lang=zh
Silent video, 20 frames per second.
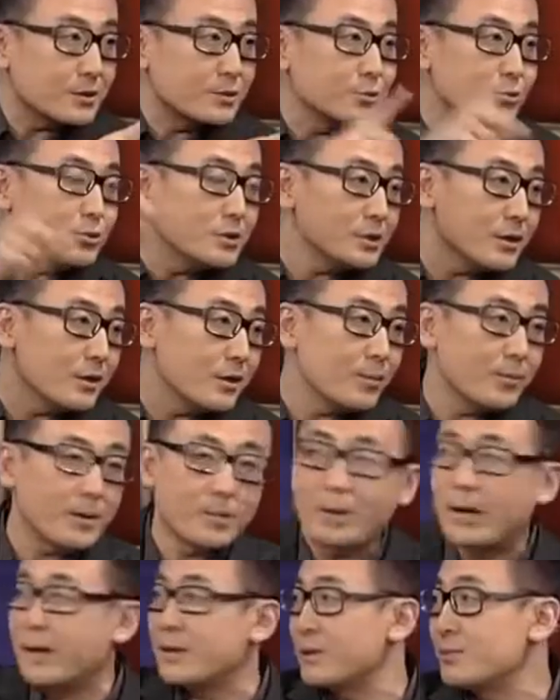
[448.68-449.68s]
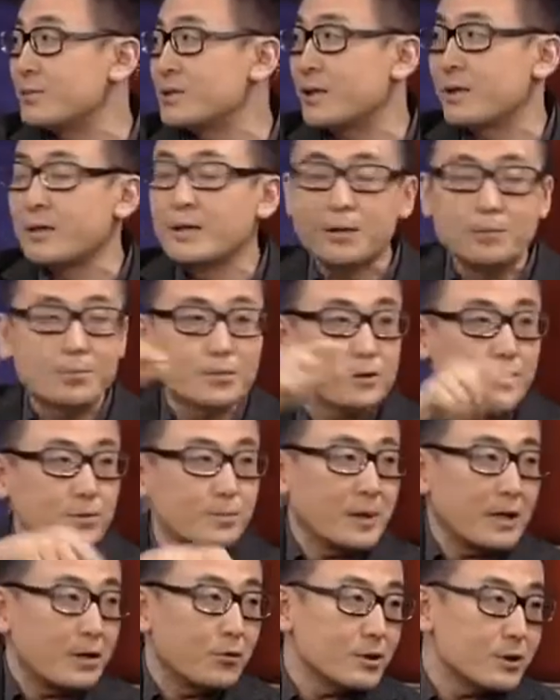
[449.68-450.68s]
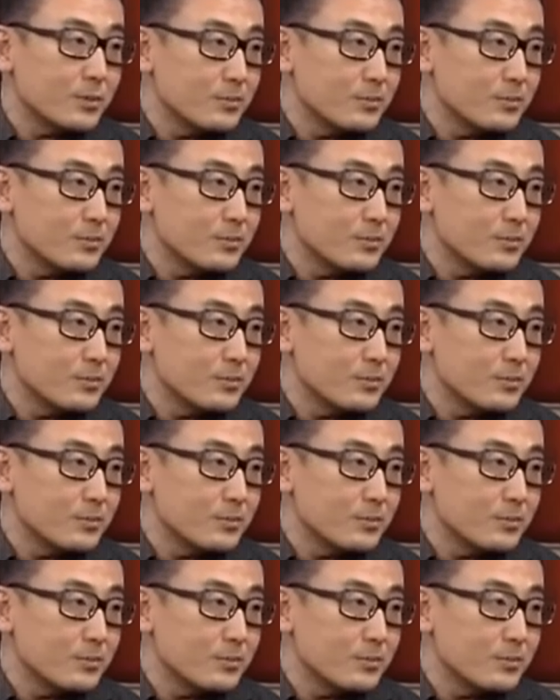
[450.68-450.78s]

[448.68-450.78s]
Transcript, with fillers: 儿，就最近奥巴马他们家不是美国，